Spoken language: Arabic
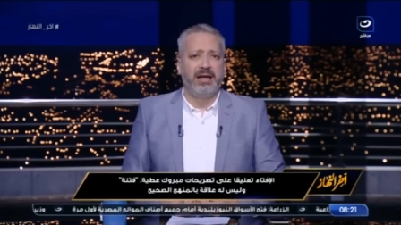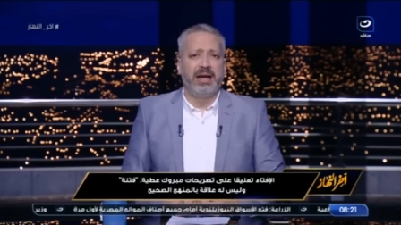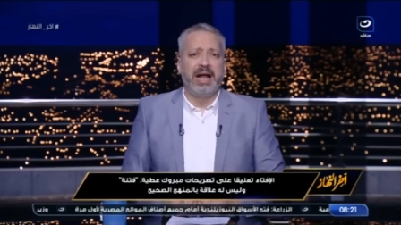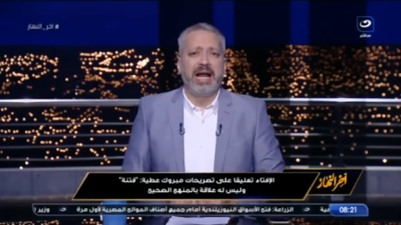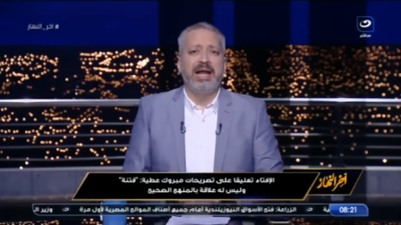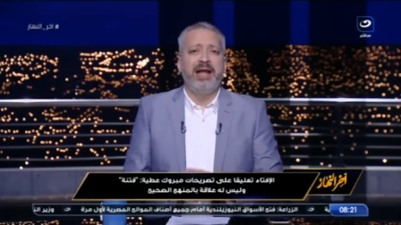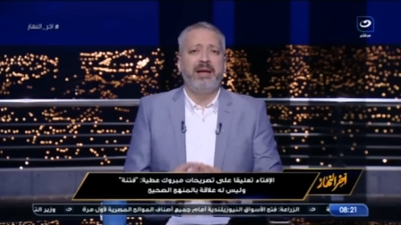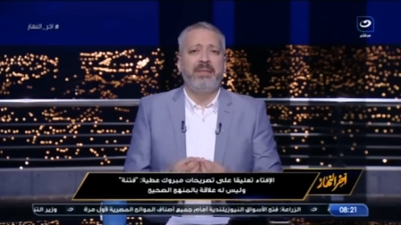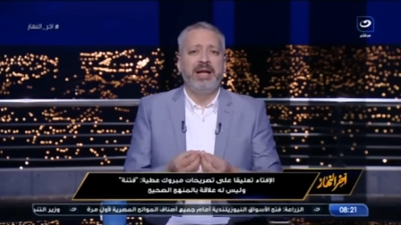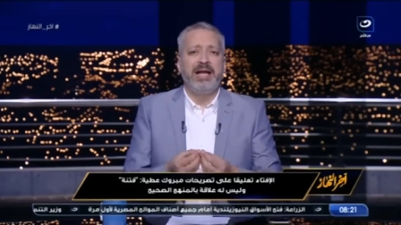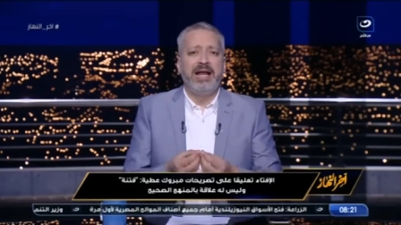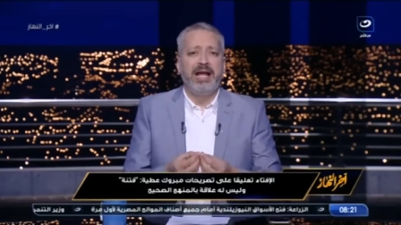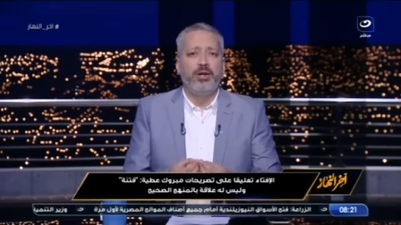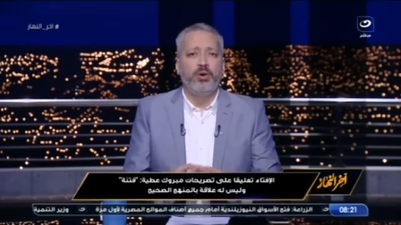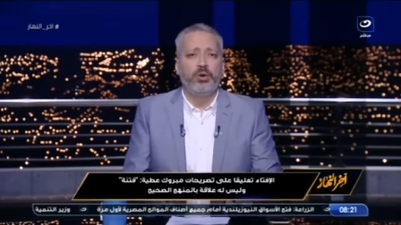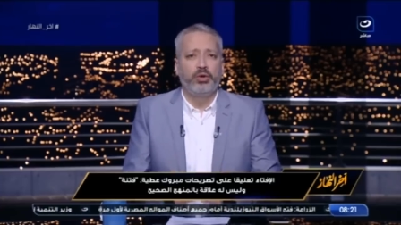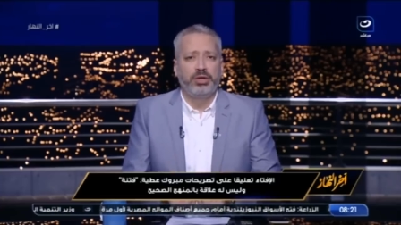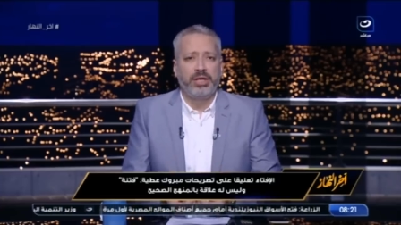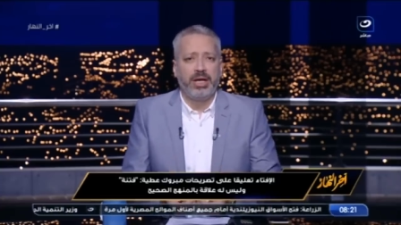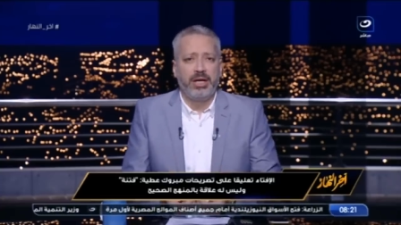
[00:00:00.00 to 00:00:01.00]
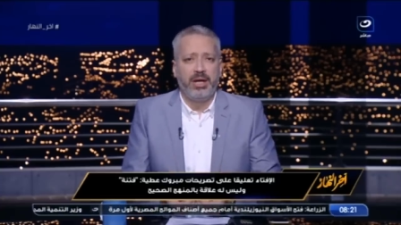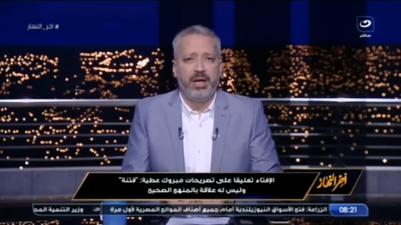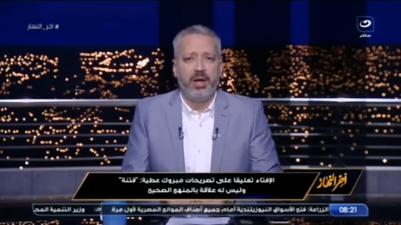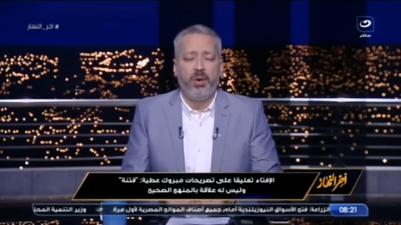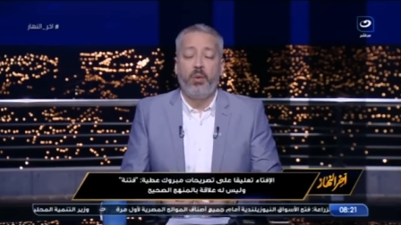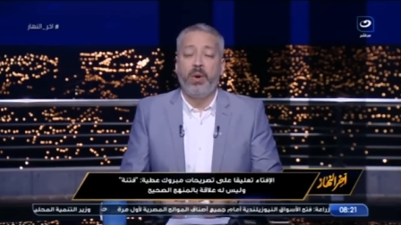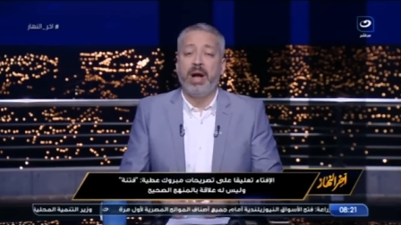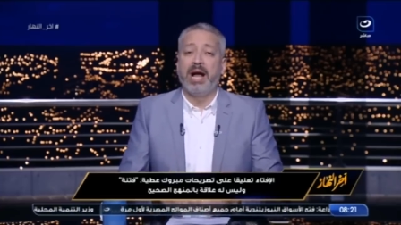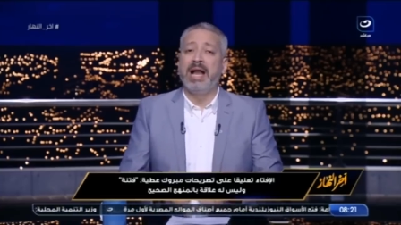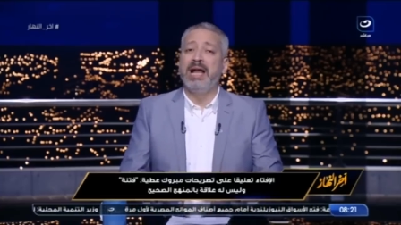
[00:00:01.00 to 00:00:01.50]
جل من لا يخطئ
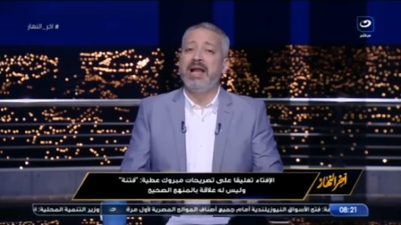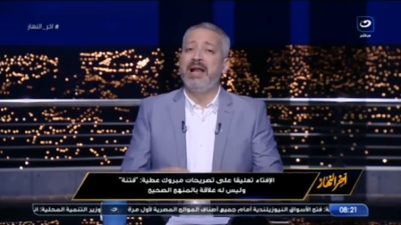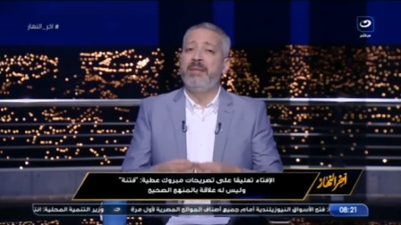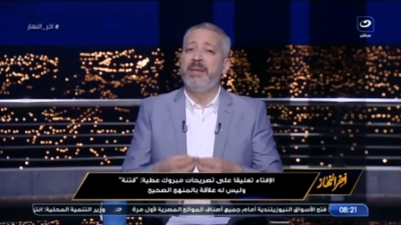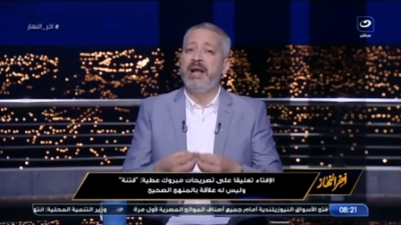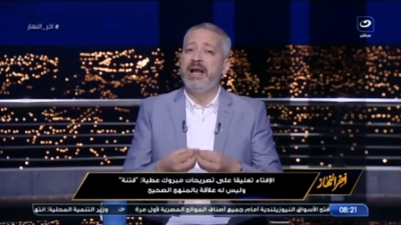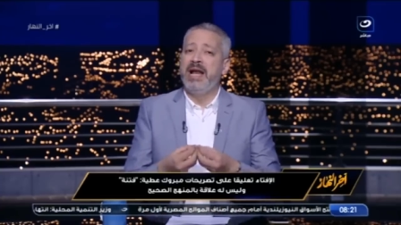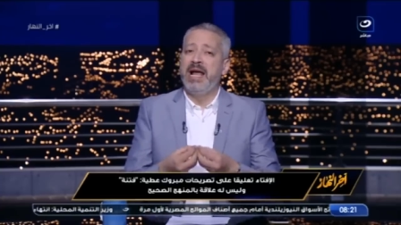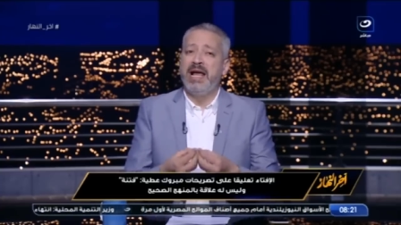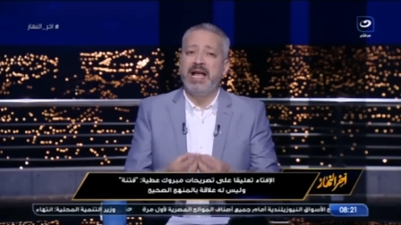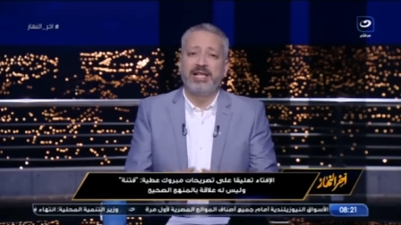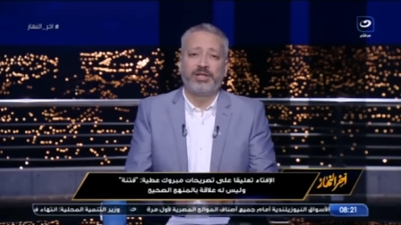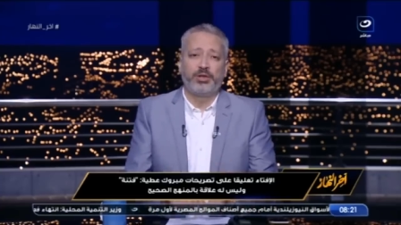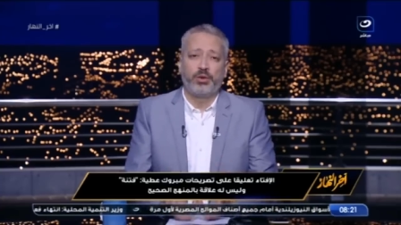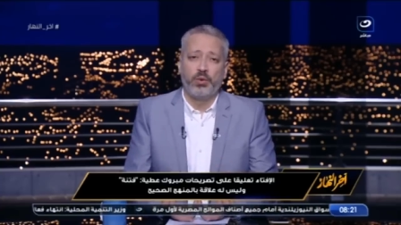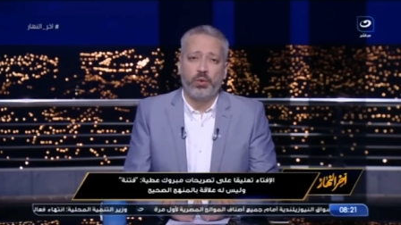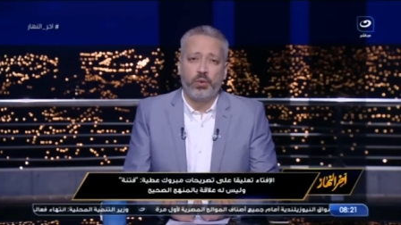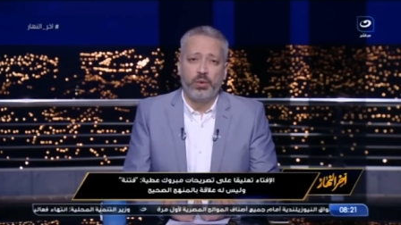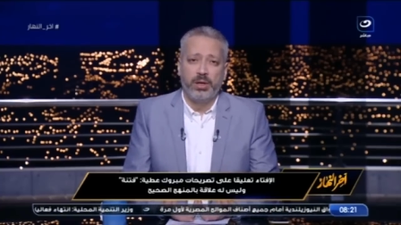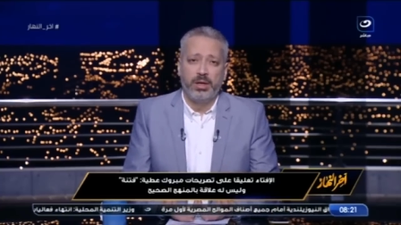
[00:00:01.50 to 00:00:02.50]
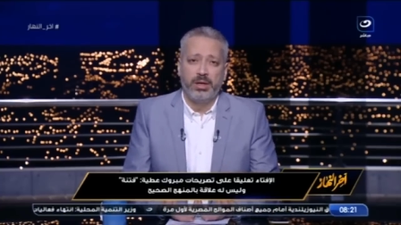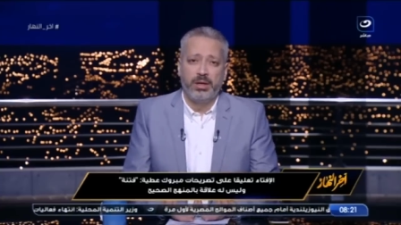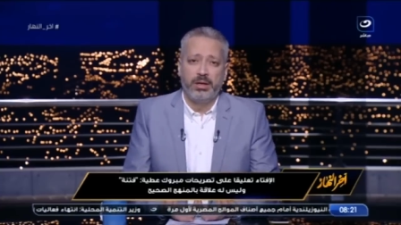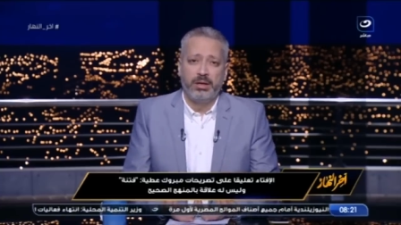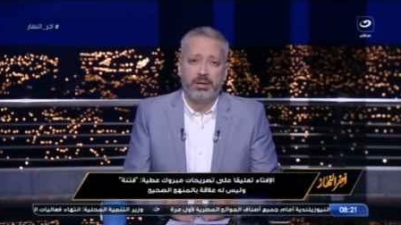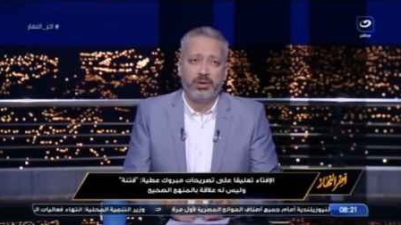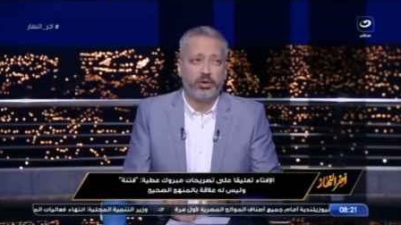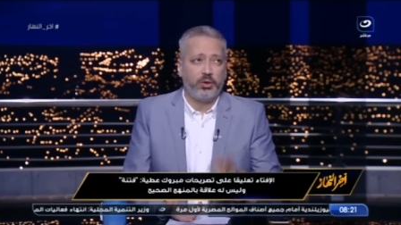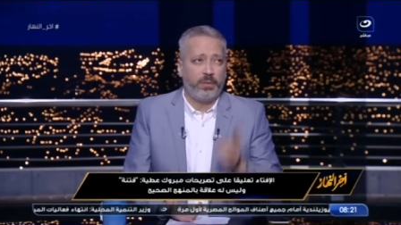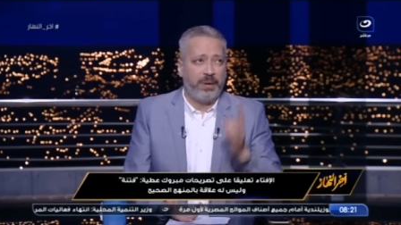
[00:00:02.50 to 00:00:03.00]
وجل من لا يسهو
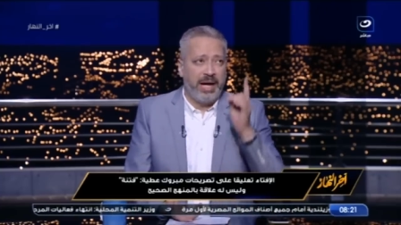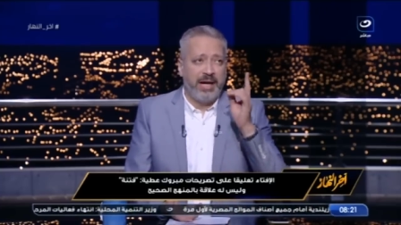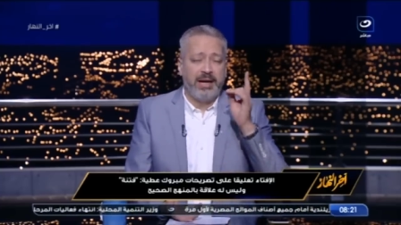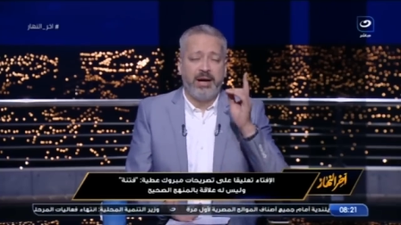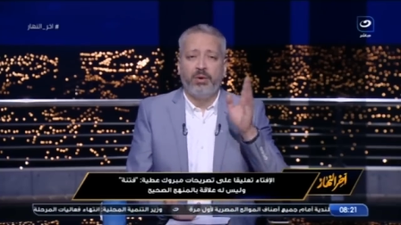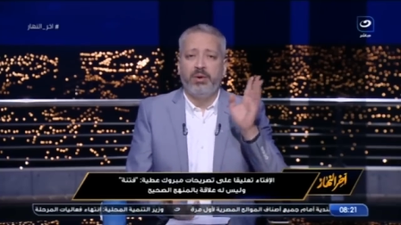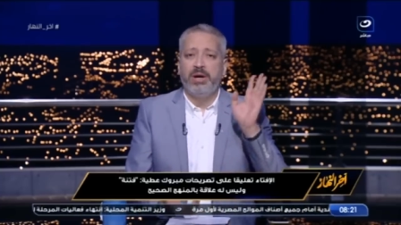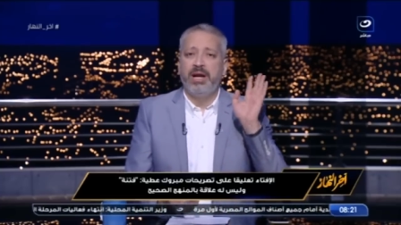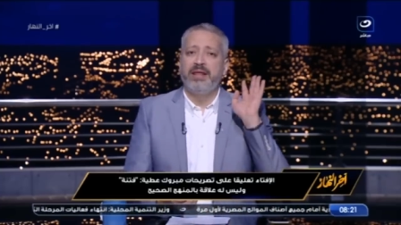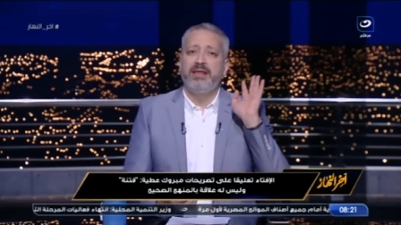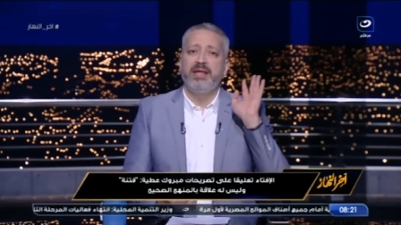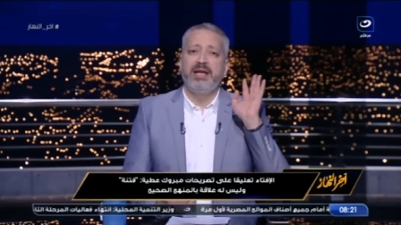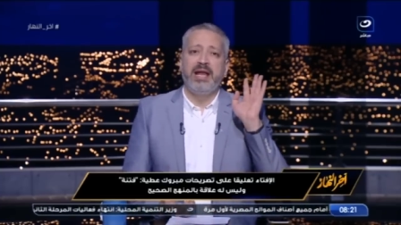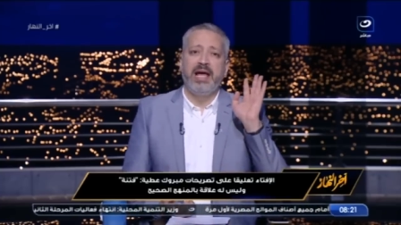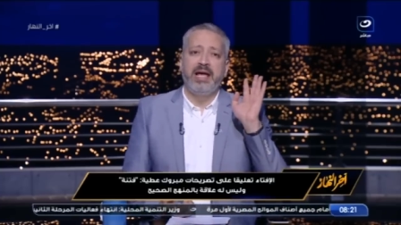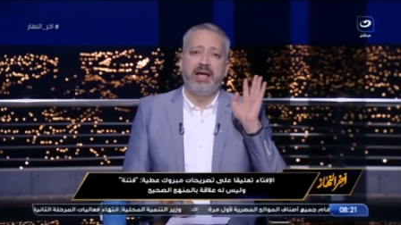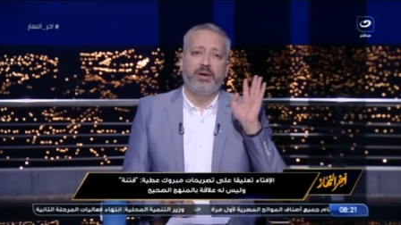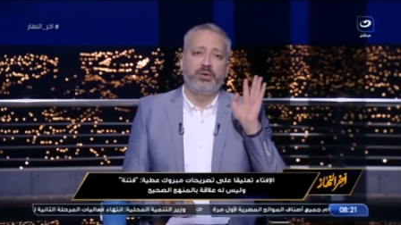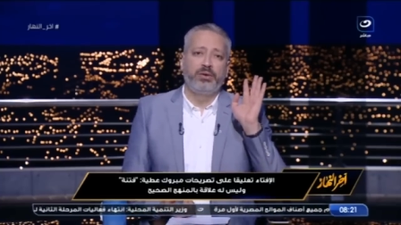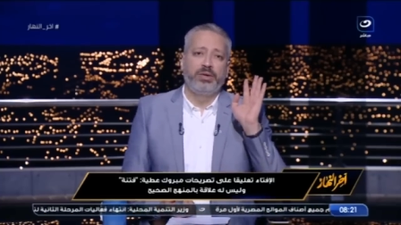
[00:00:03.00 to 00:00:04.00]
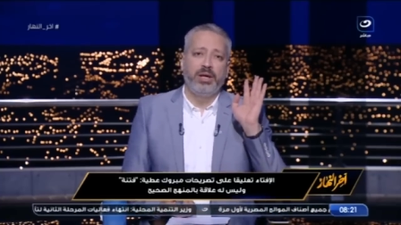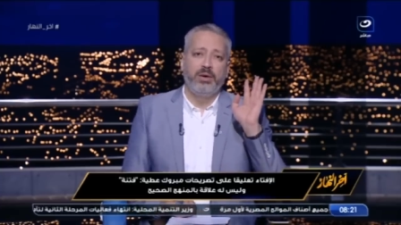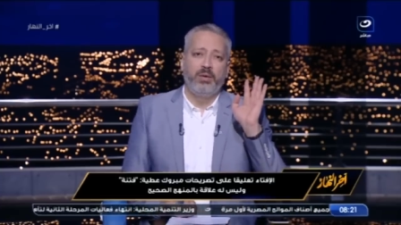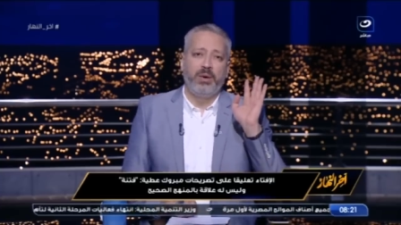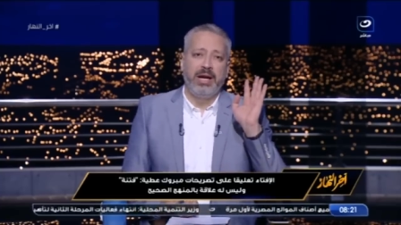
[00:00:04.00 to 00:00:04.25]
سبحانه الذي لا يخطئ